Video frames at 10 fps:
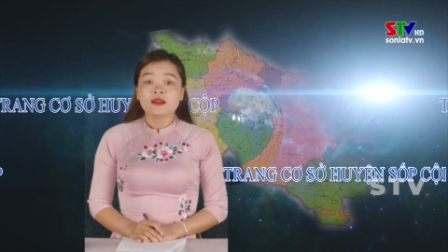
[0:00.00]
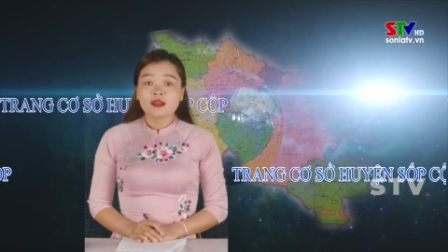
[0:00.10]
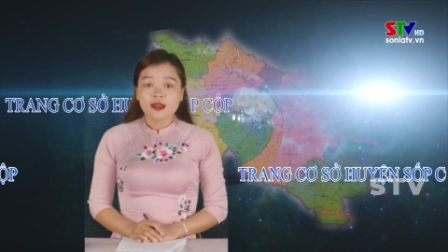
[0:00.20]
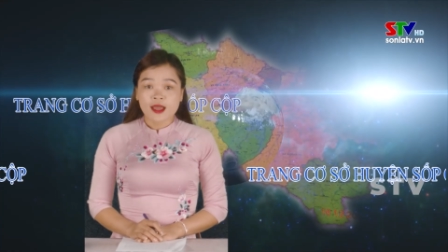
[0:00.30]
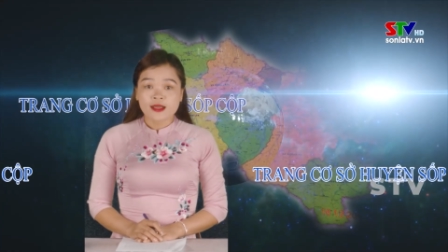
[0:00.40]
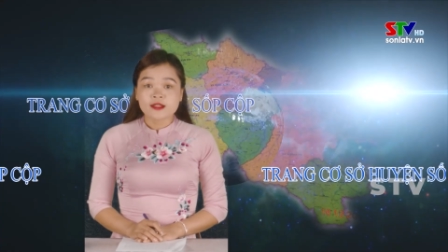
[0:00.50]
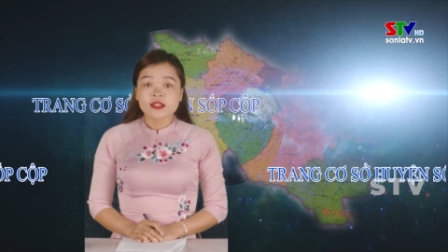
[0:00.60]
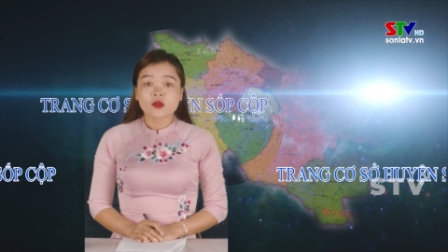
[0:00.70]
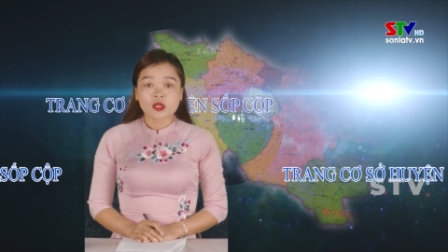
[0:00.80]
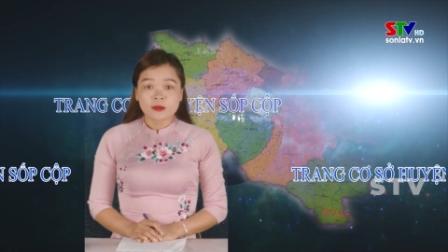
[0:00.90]
Thân ái,
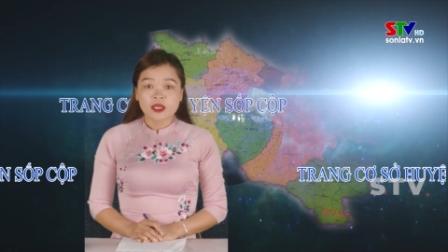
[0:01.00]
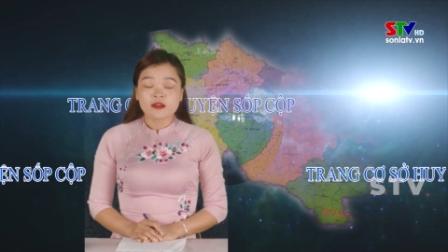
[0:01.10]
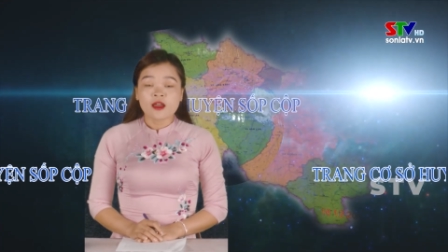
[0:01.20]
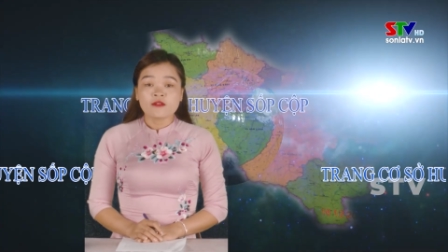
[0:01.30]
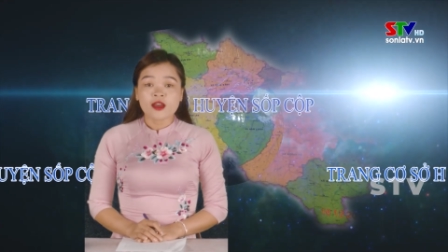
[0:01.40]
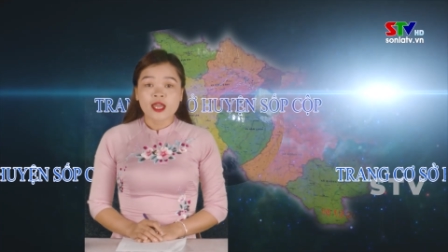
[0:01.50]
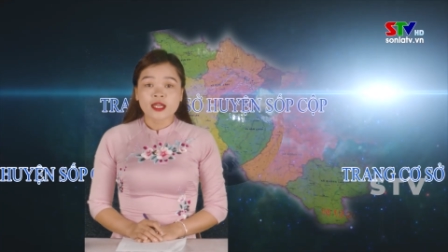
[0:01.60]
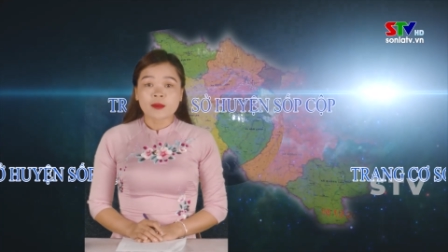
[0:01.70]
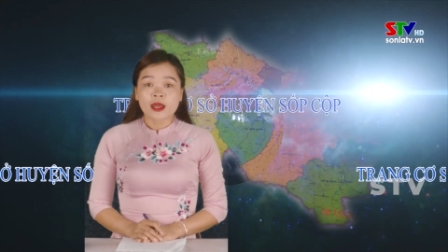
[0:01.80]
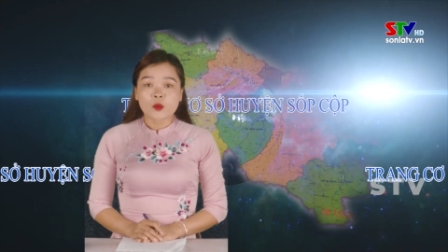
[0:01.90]
chào tạm biệt và hẹn
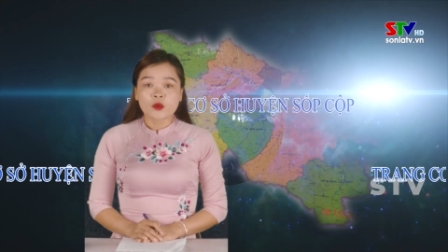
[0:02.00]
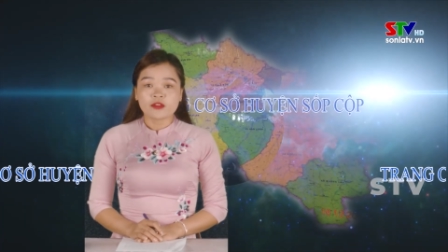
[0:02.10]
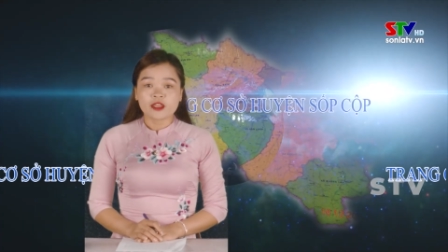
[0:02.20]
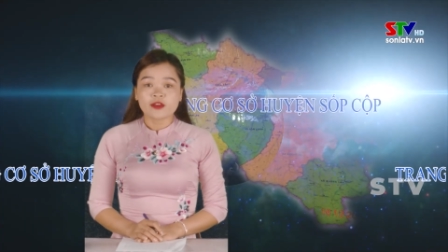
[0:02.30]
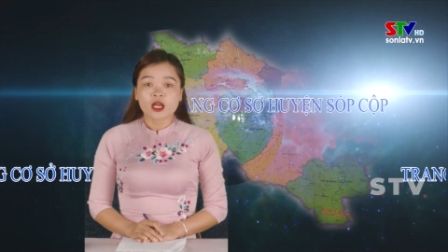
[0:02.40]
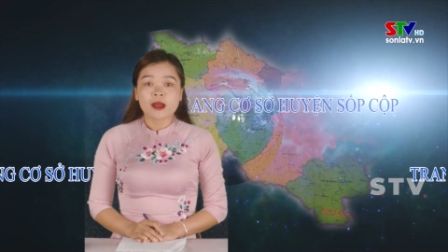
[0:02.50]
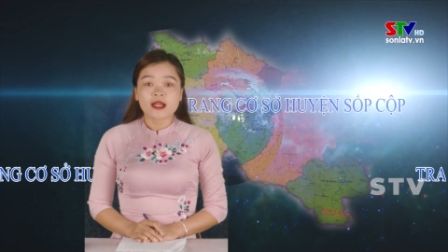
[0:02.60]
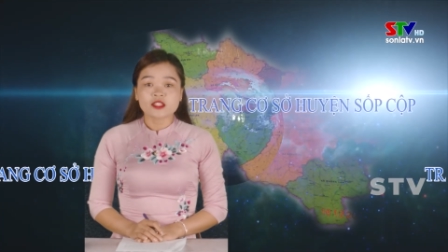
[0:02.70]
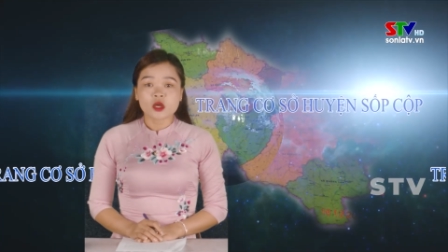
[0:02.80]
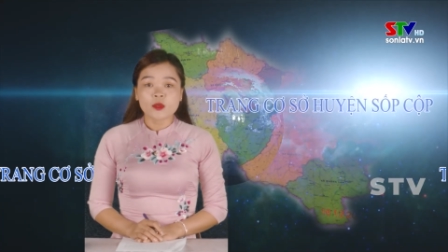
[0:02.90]
gặp lại quý vị và các
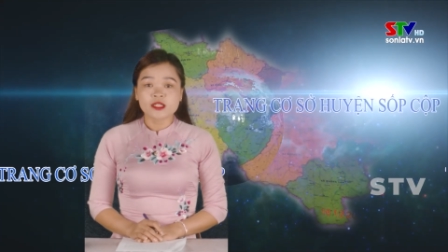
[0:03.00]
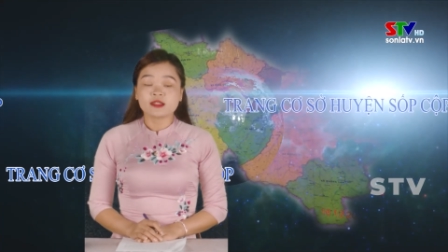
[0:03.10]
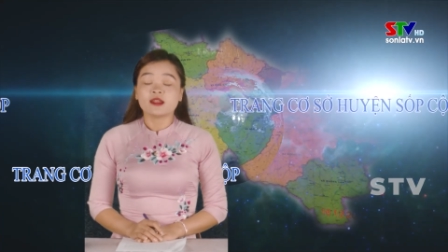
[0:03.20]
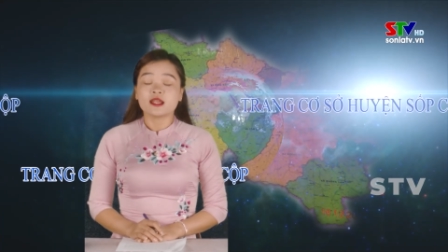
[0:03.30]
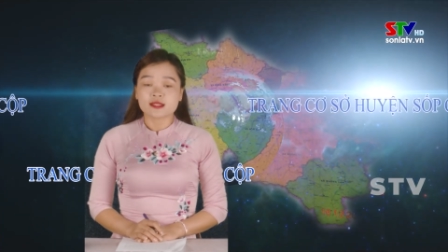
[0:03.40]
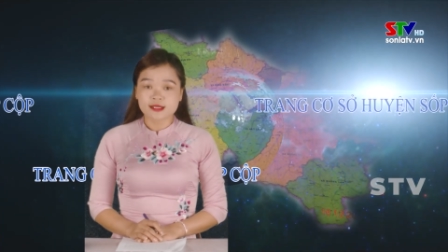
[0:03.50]
bạn trong chương trình lần